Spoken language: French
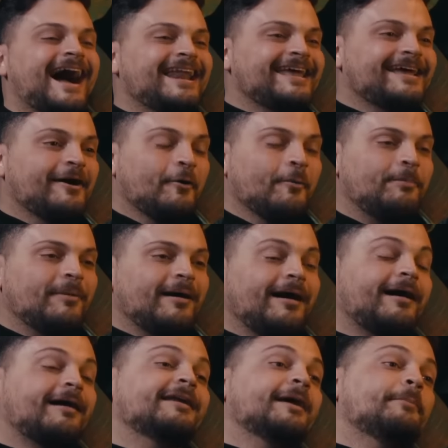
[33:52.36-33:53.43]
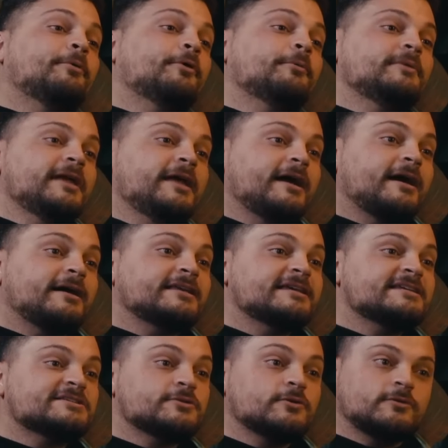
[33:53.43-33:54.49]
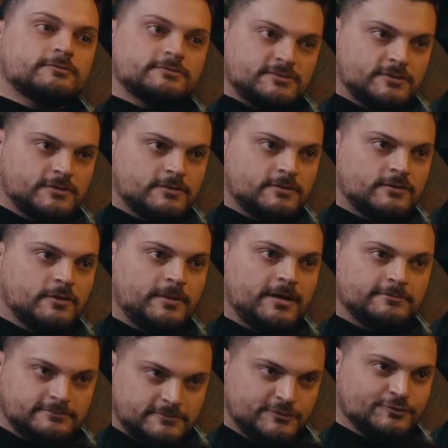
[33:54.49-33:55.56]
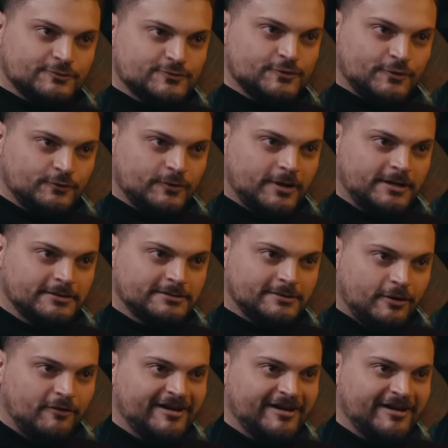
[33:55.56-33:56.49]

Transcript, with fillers: Allez, on part. La première question, Thomas. Je compte sur toi. Hein.